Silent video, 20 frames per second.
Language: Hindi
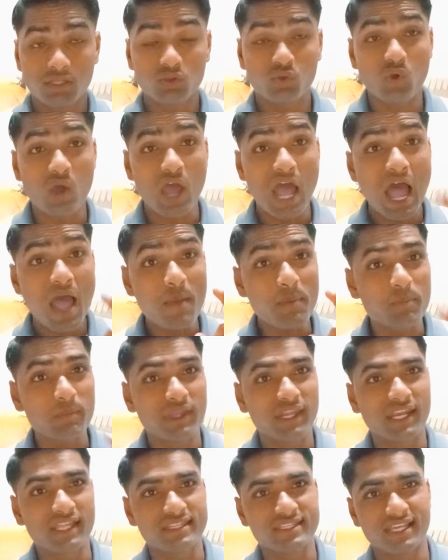तो आप
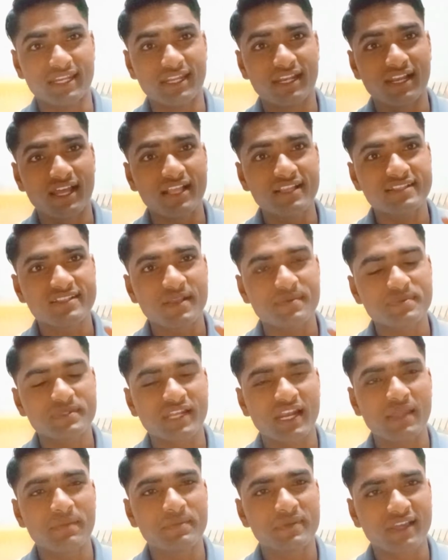मेरा चैनल
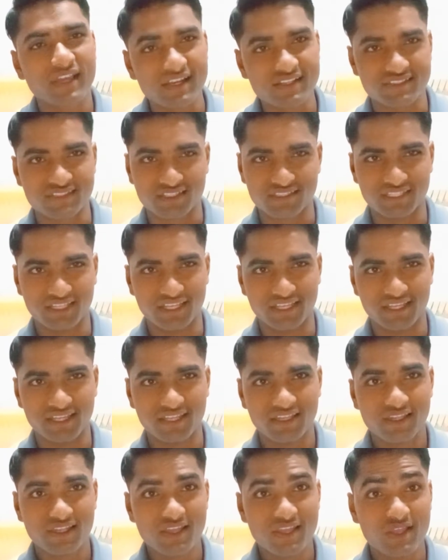अनसब्सक्राइब कर सकते हैं
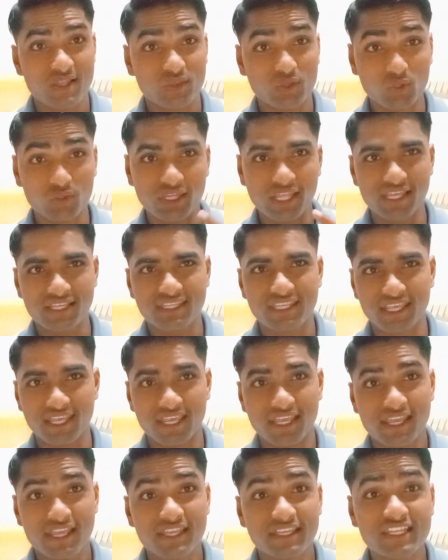तो देखिए
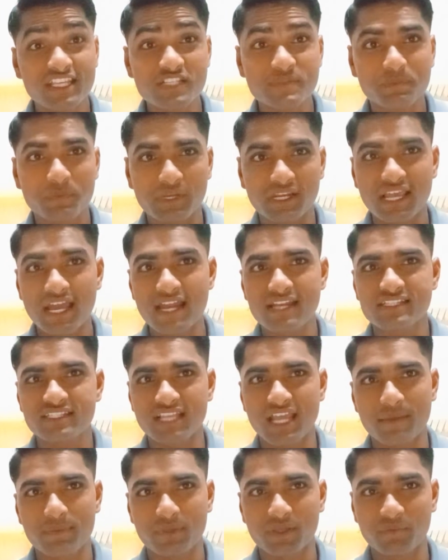किस प्रकार
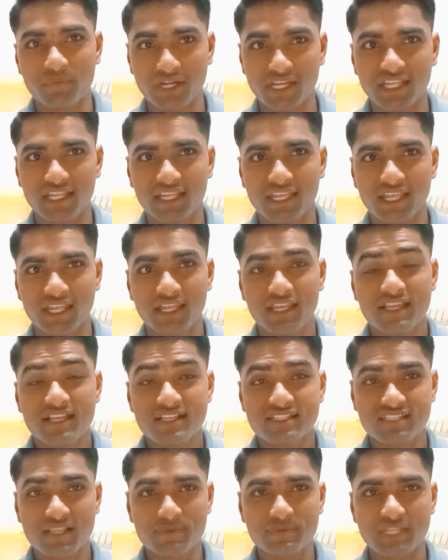से आपके बढ़ेंगे
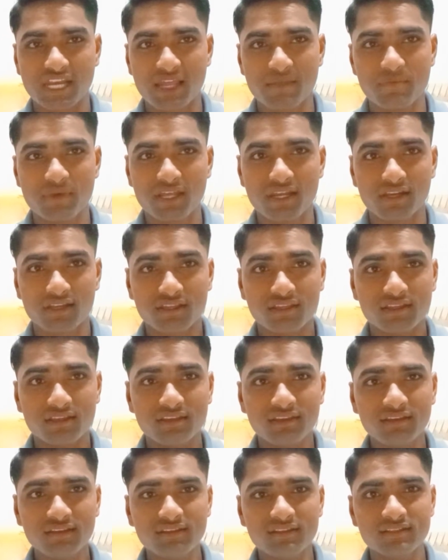सब्सक्राइबर
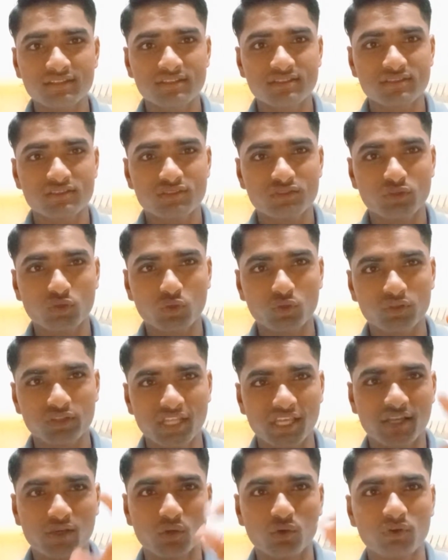तो
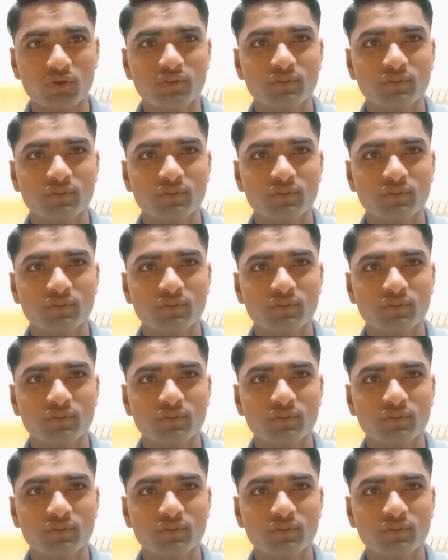देखो